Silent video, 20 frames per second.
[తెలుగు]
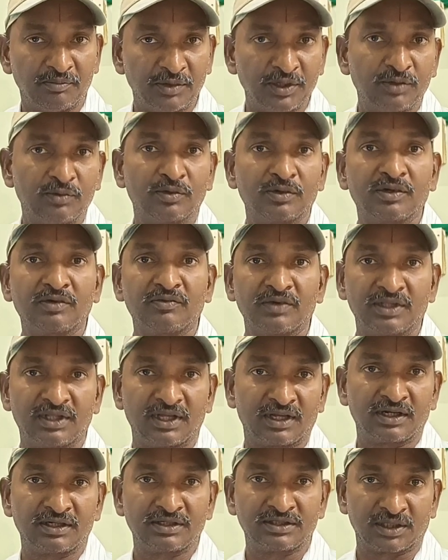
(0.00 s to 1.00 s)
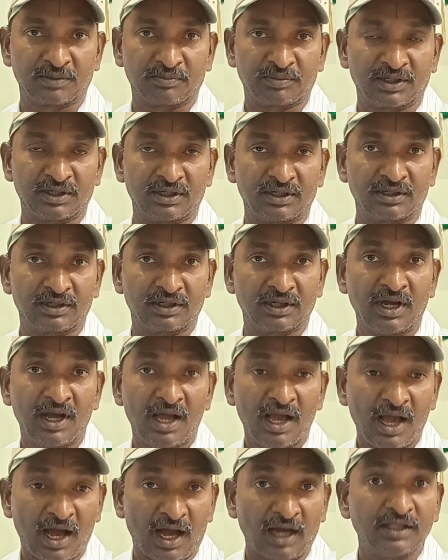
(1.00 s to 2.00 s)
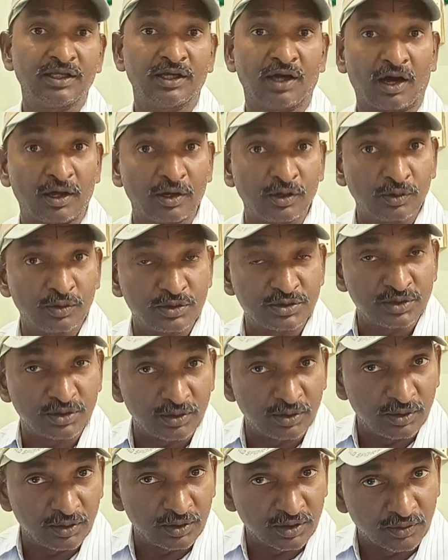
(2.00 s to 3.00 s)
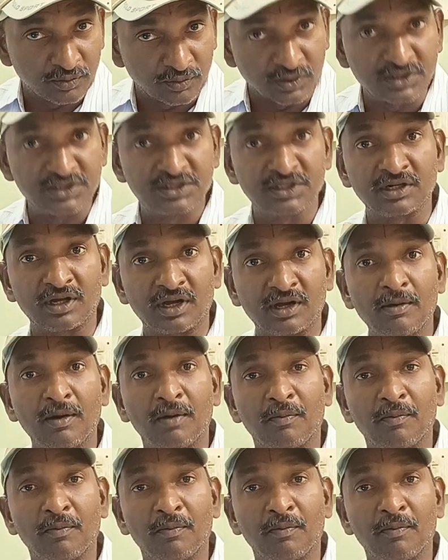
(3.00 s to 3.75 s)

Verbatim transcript: మీకున్న విధానాన్ని చెప్పగలిగిన అది ఆరోగ్యశ్రీలోకి వచ్చిన